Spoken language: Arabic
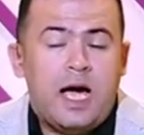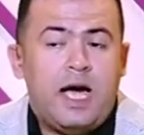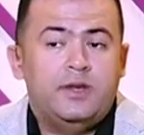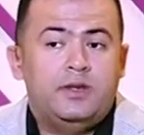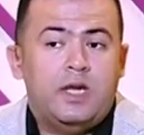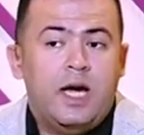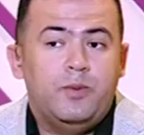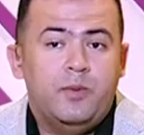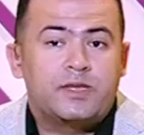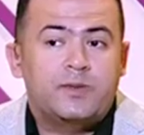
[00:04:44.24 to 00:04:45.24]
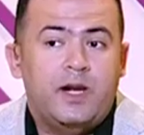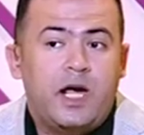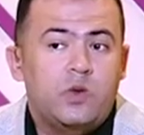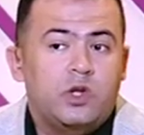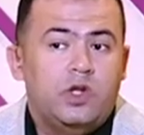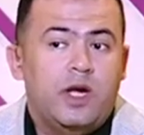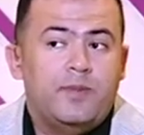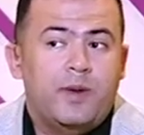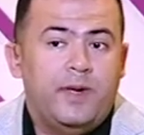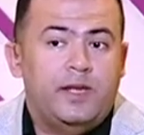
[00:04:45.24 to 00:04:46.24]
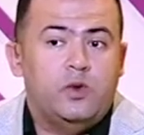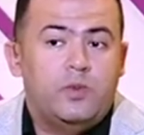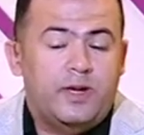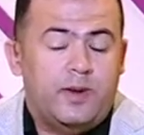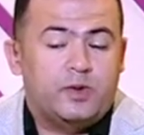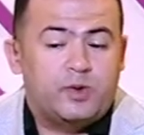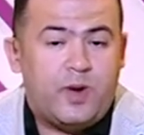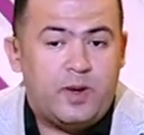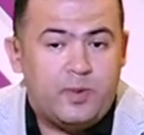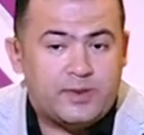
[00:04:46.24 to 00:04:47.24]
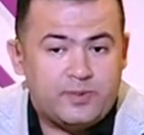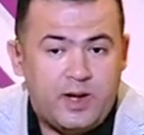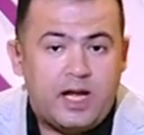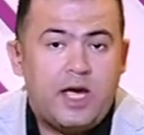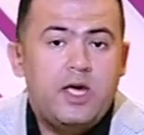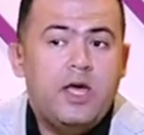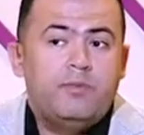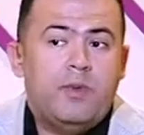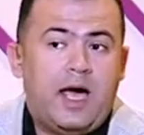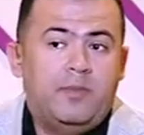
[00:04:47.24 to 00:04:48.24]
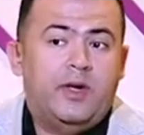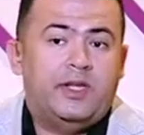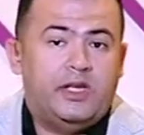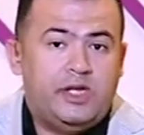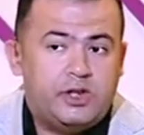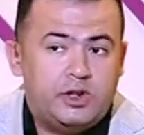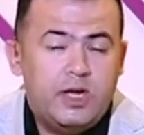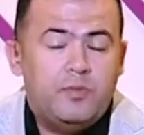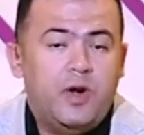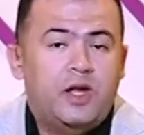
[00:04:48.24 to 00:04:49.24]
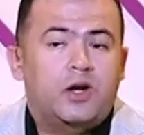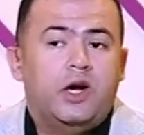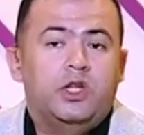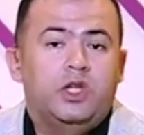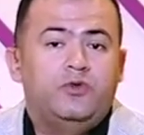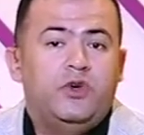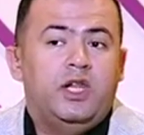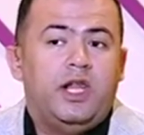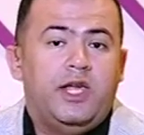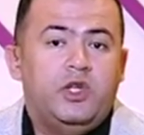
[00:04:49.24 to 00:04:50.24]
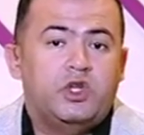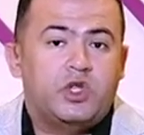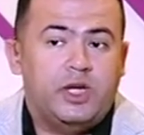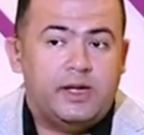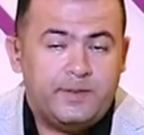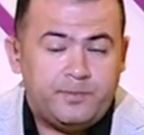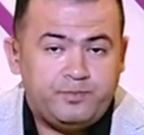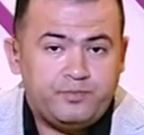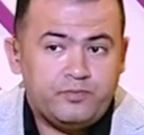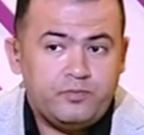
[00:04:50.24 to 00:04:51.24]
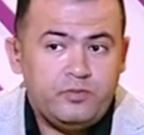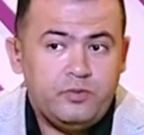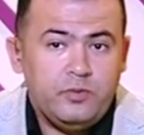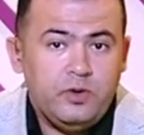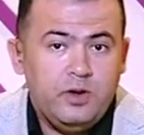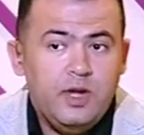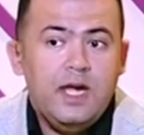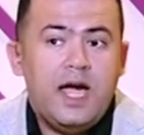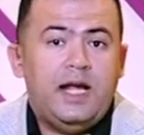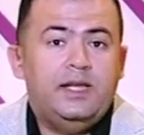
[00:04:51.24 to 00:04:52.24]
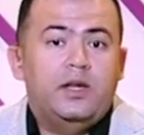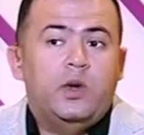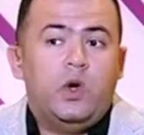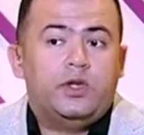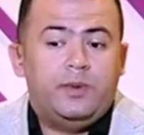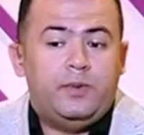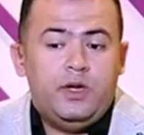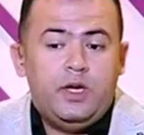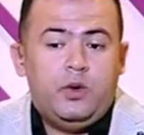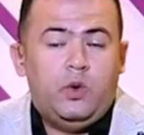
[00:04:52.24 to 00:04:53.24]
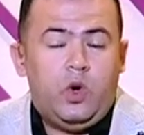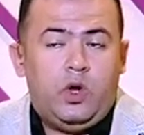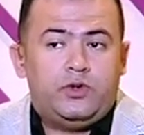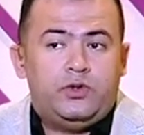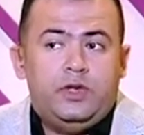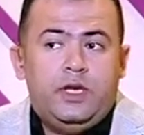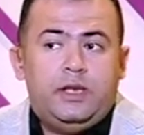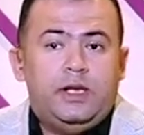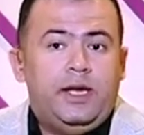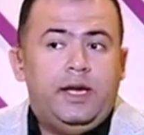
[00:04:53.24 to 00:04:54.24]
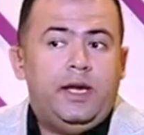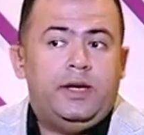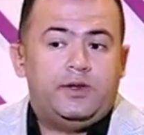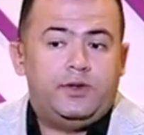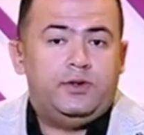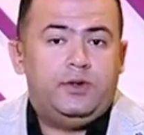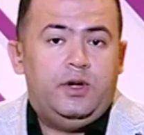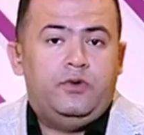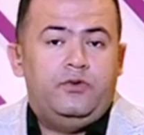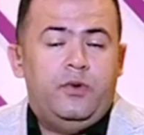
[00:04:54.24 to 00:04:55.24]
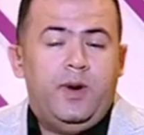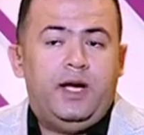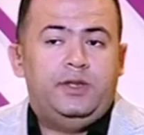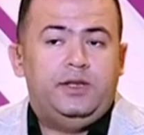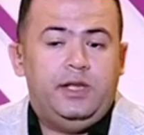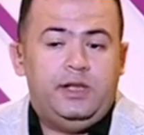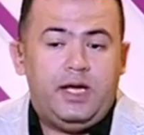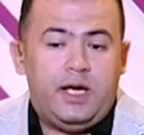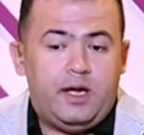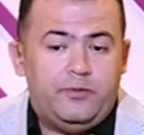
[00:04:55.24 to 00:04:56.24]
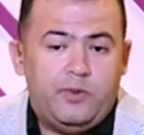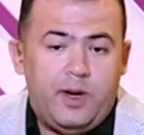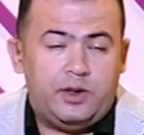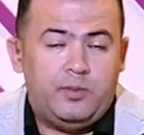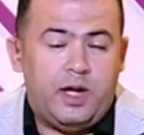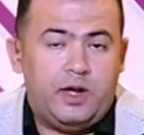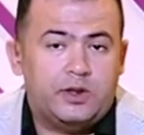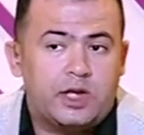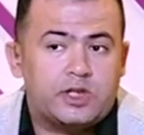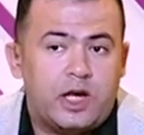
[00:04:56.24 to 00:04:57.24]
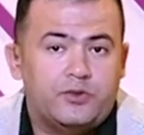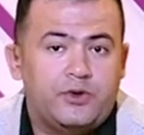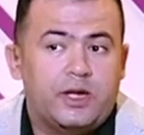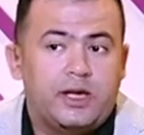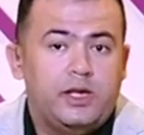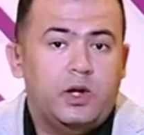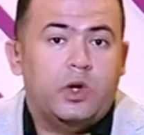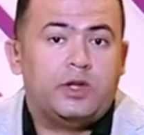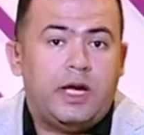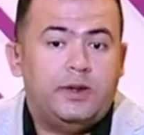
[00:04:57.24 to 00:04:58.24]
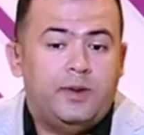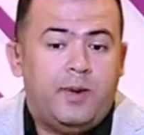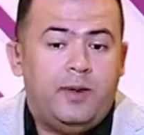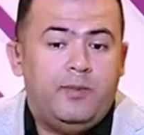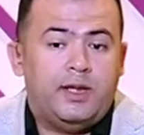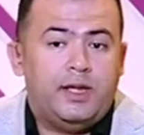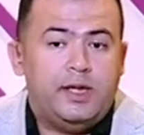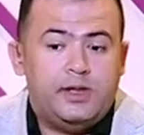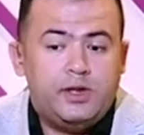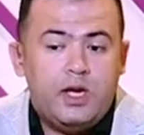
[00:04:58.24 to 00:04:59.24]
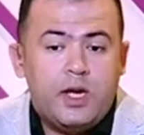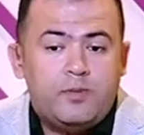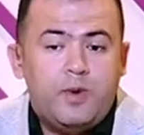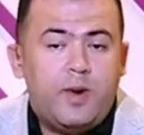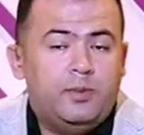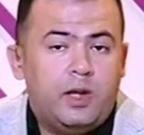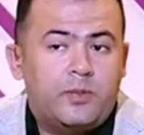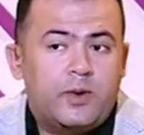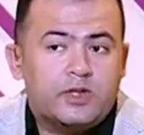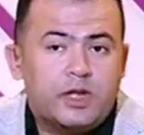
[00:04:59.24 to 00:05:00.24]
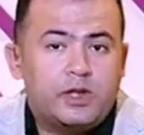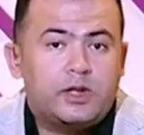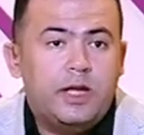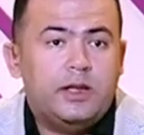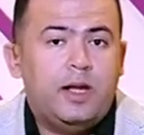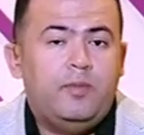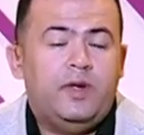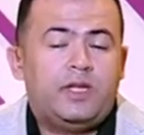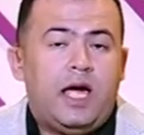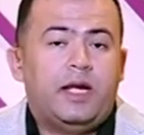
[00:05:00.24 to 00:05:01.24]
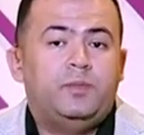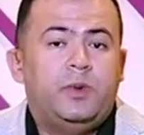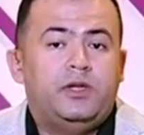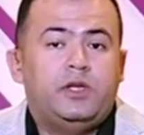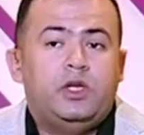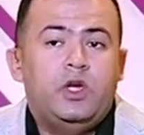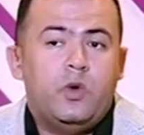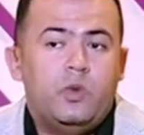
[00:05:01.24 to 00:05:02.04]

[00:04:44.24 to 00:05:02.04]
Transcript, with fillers: عن ابو بسمله قال والله ما بيني وبين ابو بسمله محمد عيد ملك كرنفال اي شيء قال لي انا رحت ب... رحت لقيت في بعض الدنيا في بعض المعارض اسعار فلكيه رحت عند محمد عيد بمبلغ بسيط لميت حاجه بنتي